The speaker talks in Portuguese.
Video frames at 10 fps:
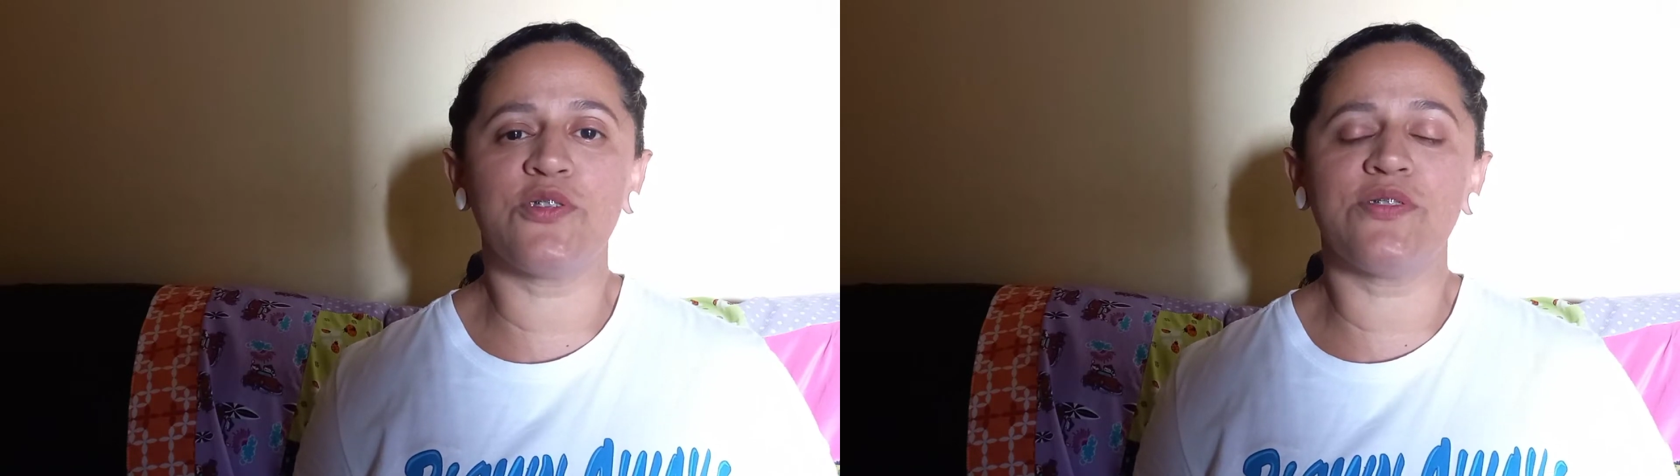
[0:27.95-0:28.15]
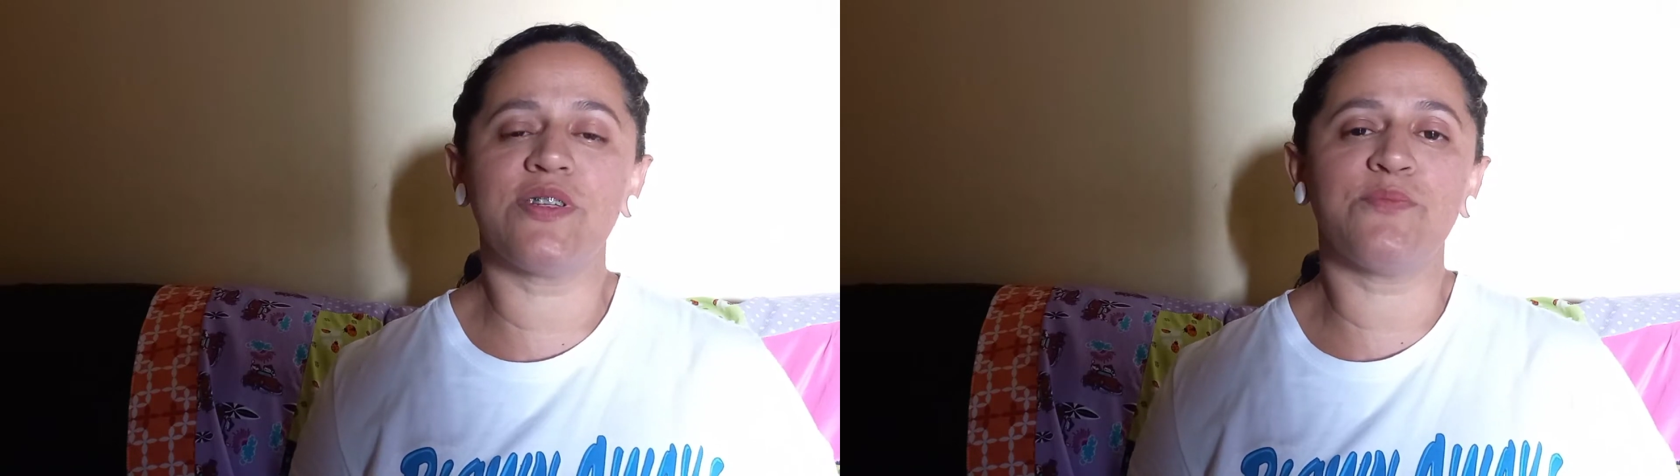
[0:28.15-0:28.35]

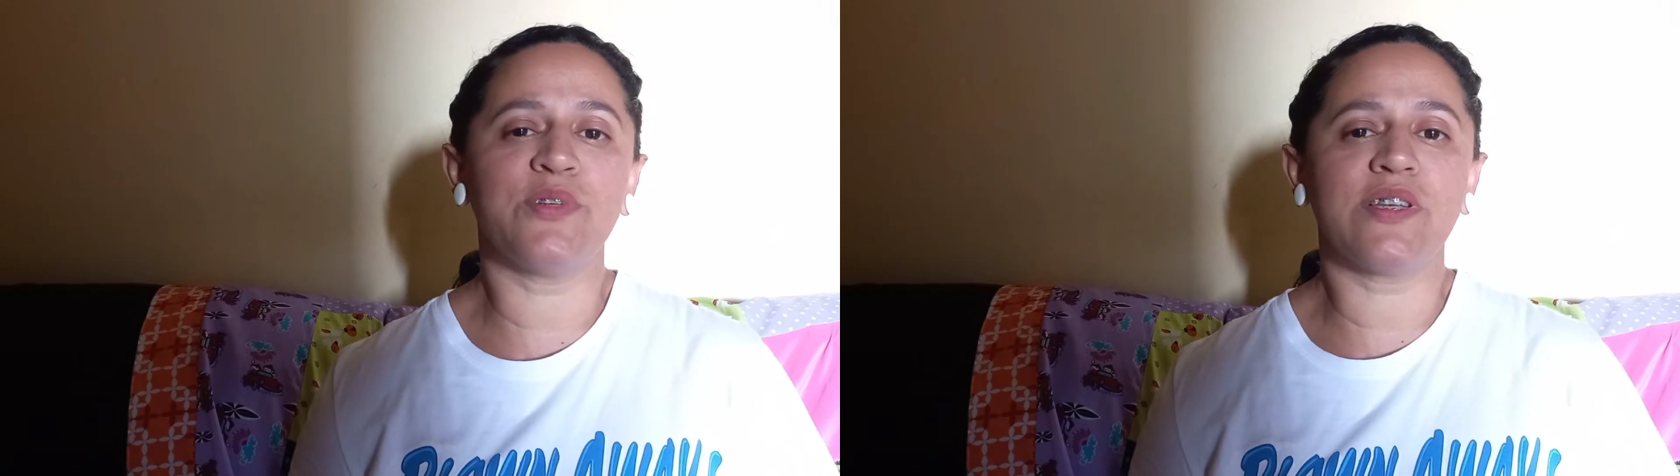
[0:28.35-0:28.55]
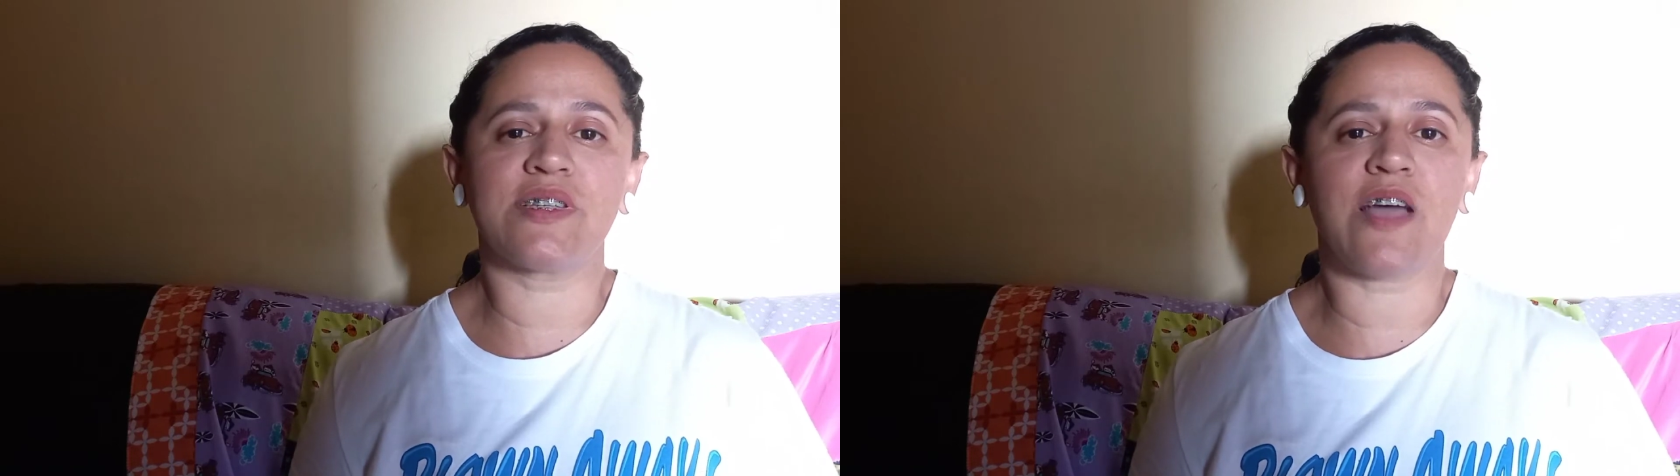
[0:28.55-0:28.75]
de
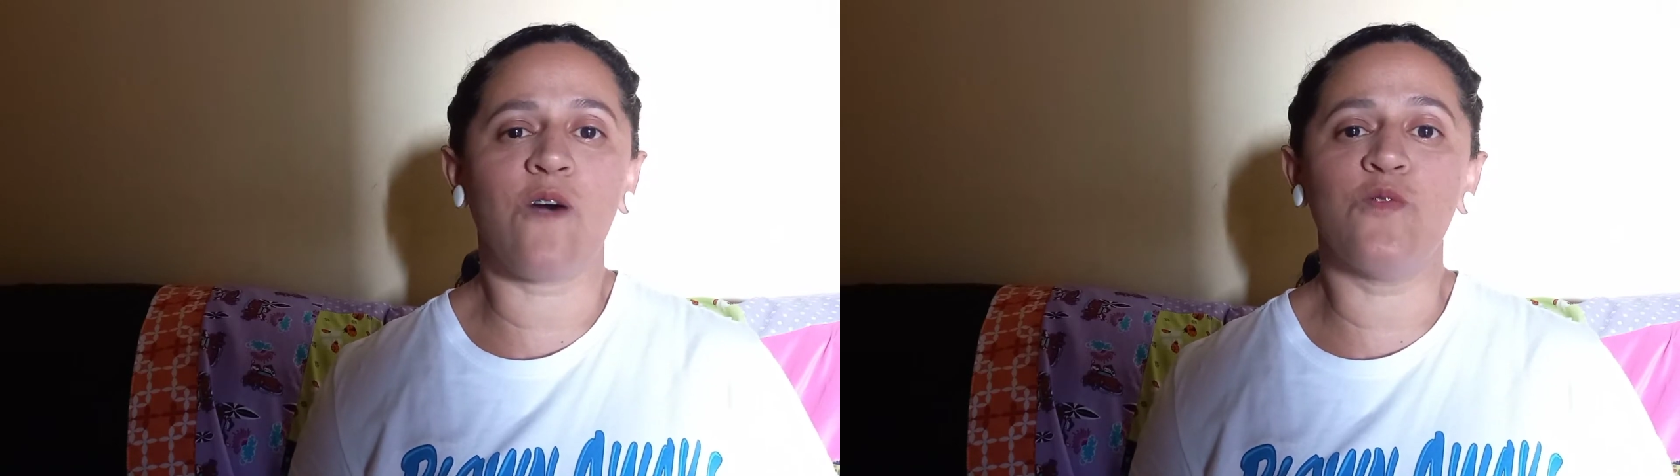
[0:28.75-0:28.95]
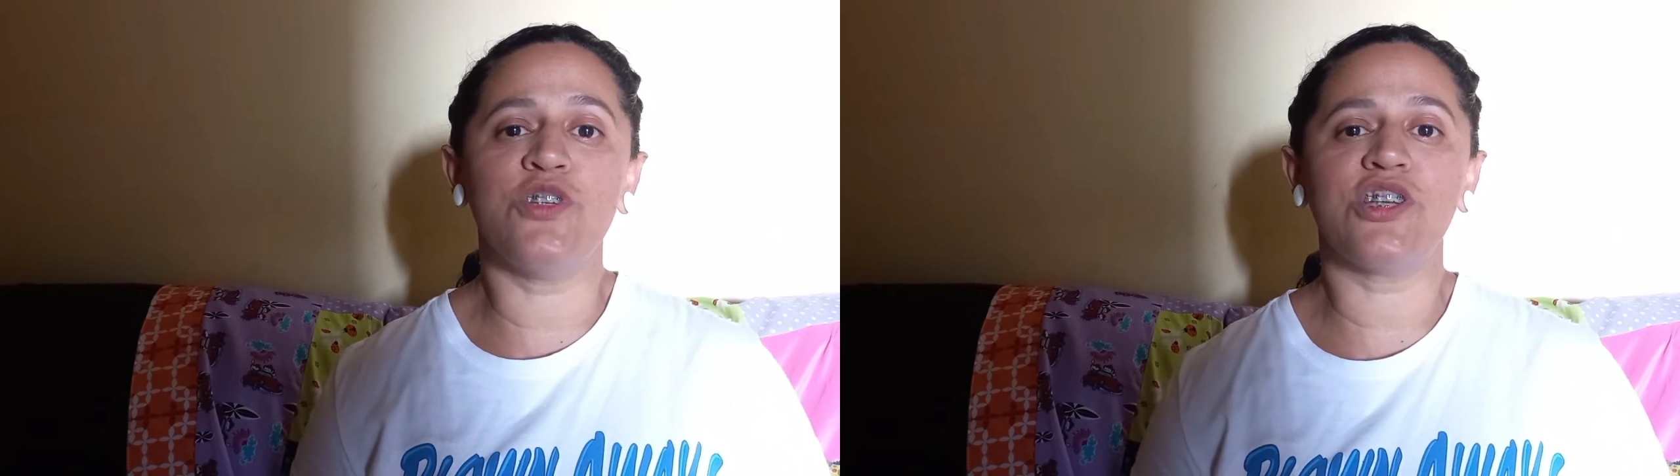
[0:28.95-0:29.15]
muita
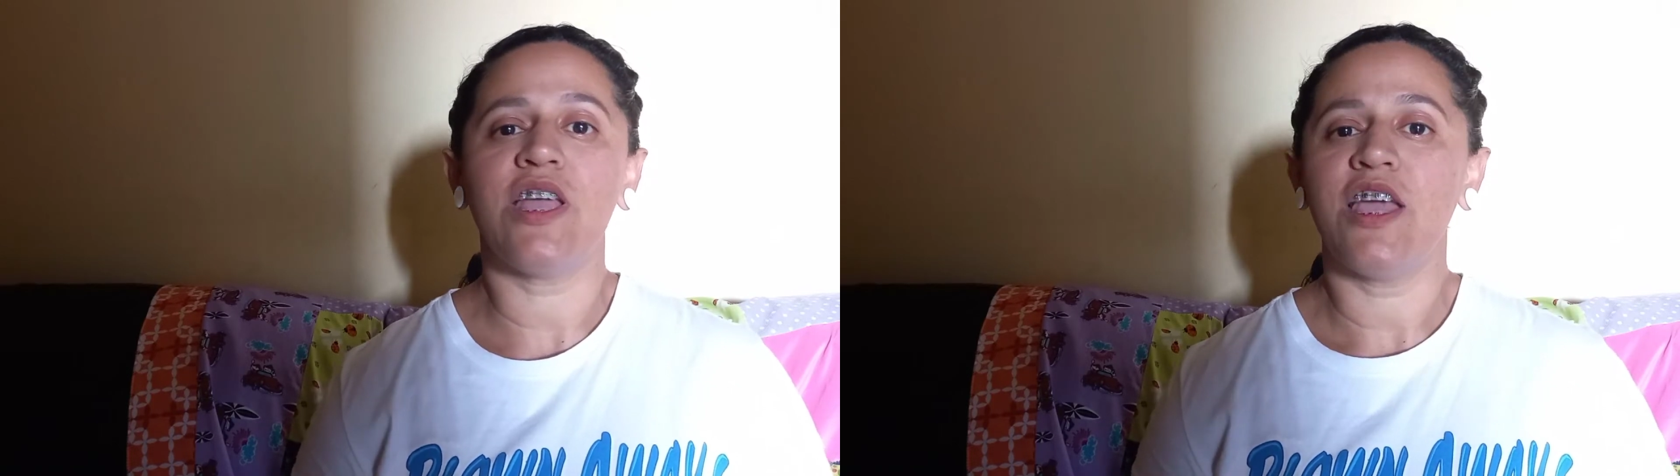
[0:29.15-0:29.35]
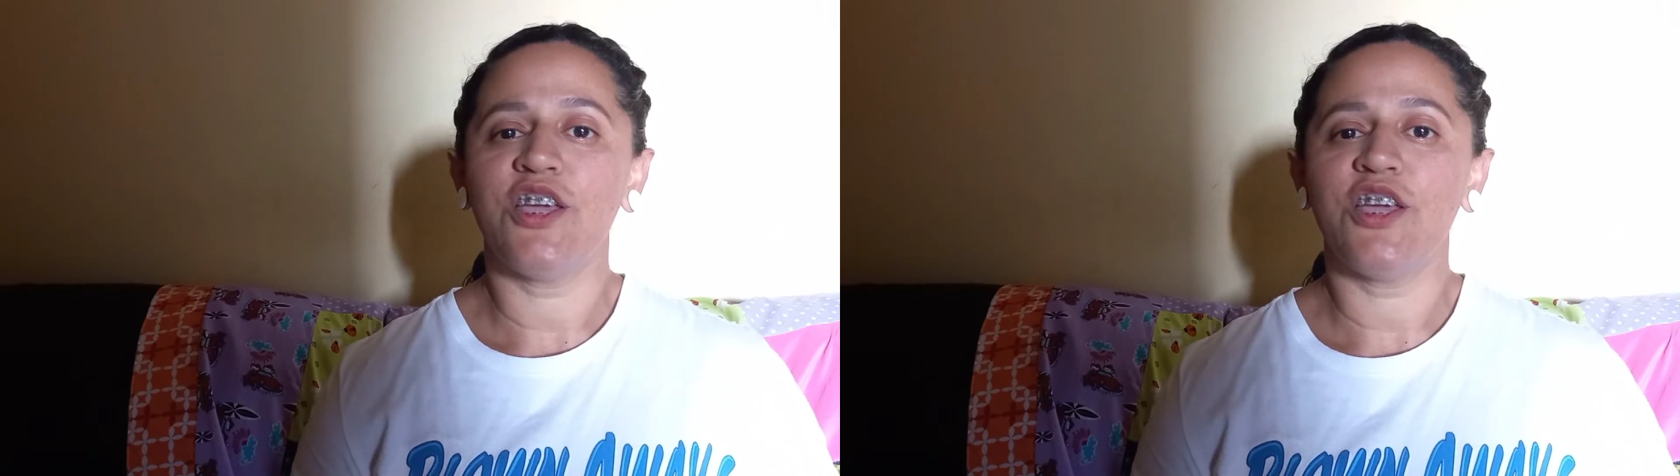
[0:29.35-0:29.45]
saúde